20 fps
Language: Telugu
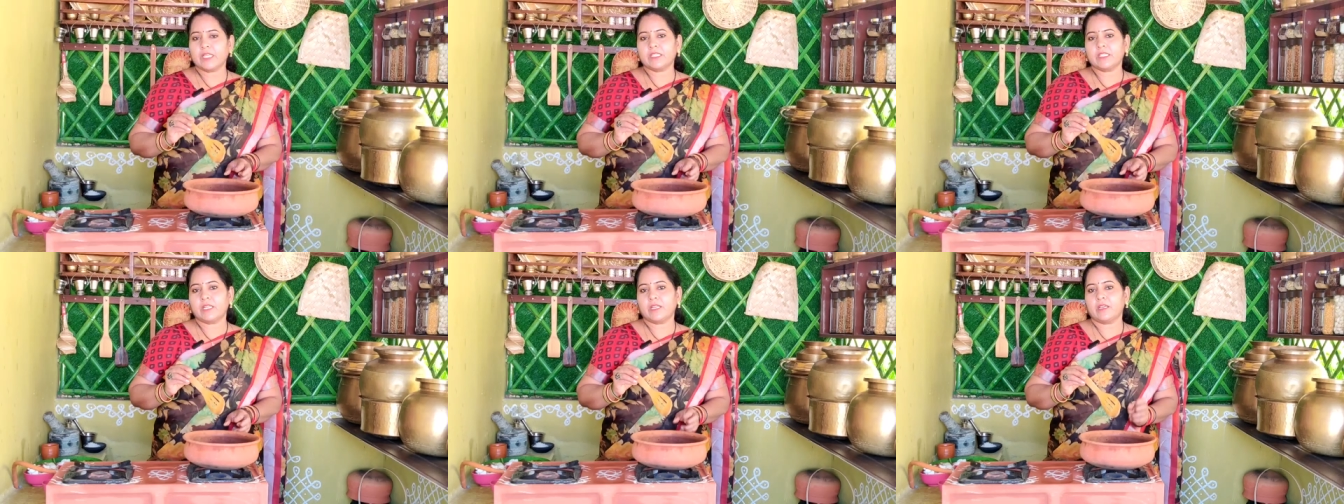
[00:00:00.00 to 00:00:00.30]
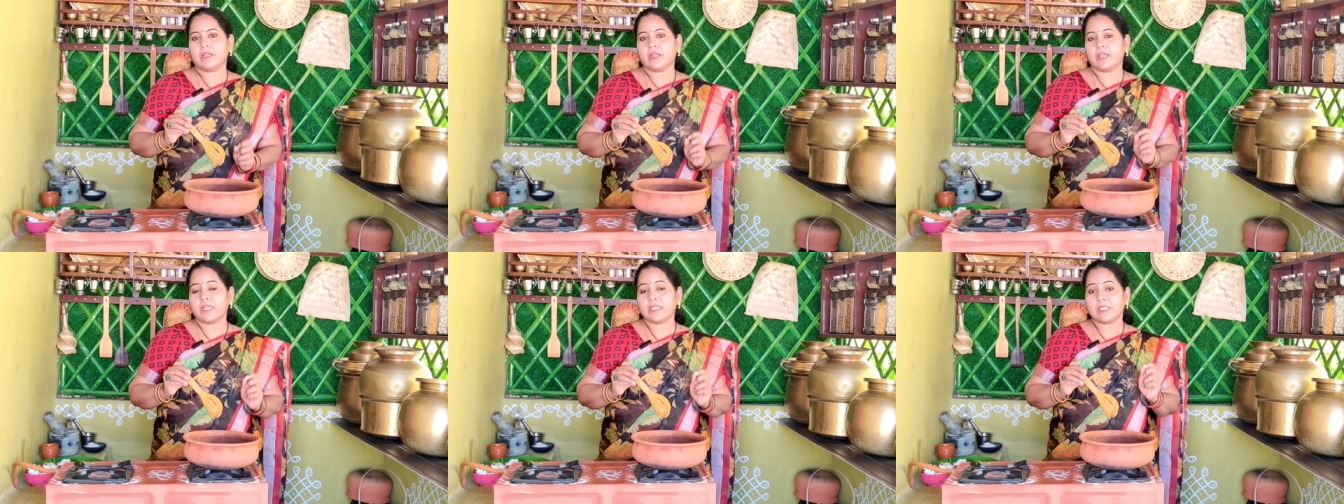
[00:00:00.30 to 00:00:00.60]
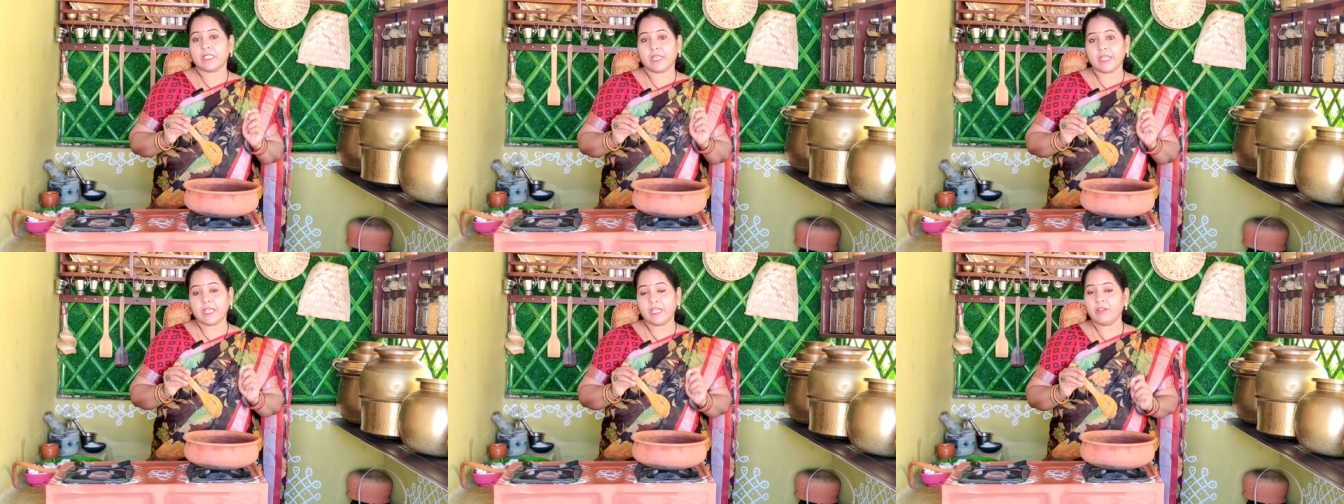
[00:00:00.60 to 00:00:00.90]
గింజలు కనుక
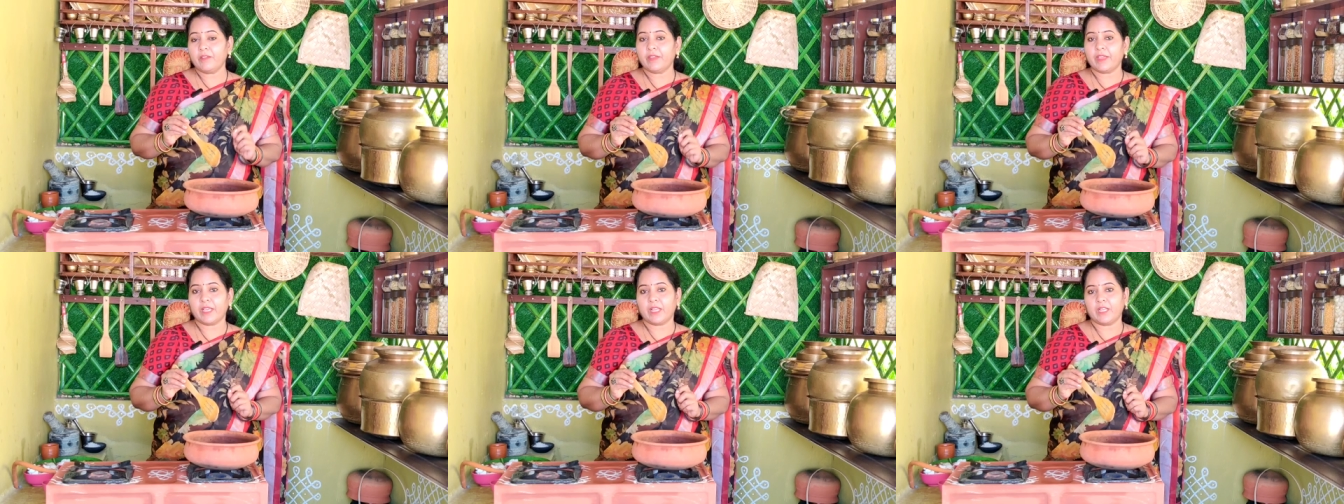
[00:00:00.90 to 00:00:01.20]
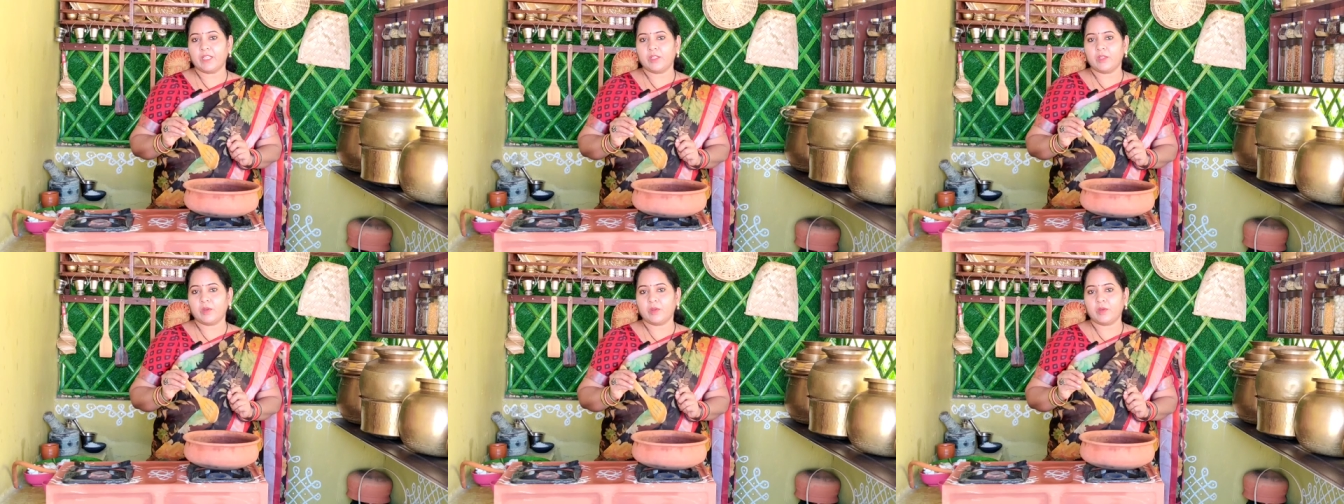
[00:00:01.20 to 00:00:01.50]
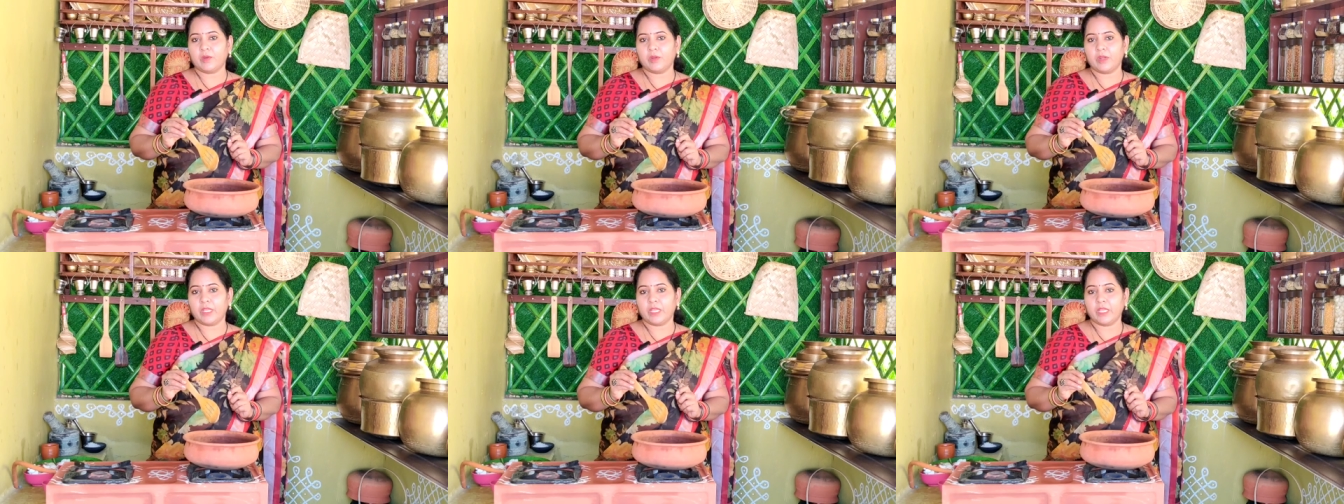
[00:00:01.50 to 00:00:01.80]
సరిగ్గా వేగలేదు
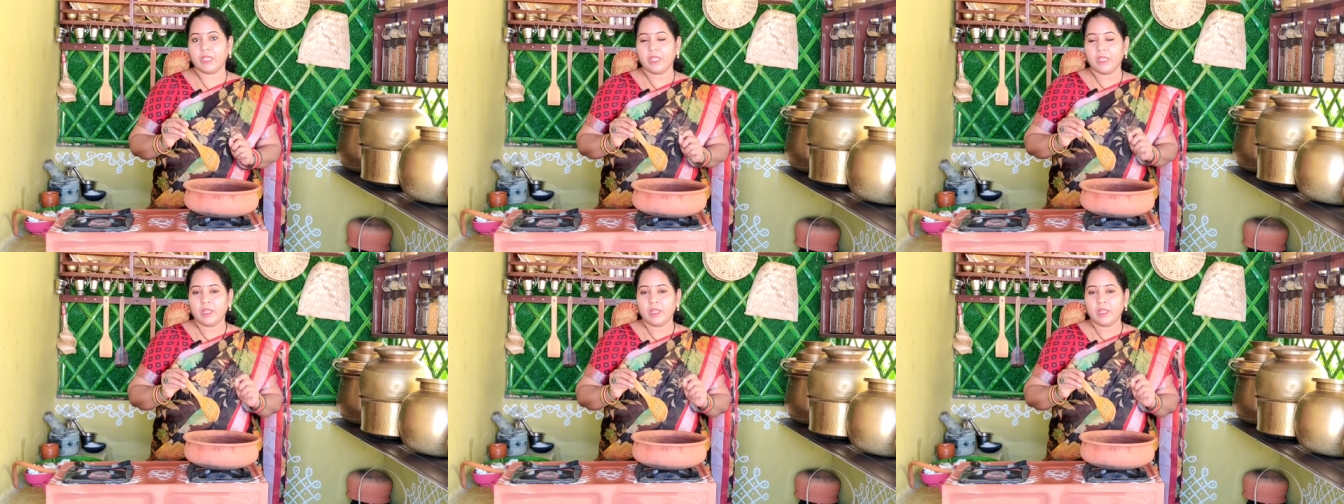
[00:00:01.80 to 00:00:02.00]
అనుకోండి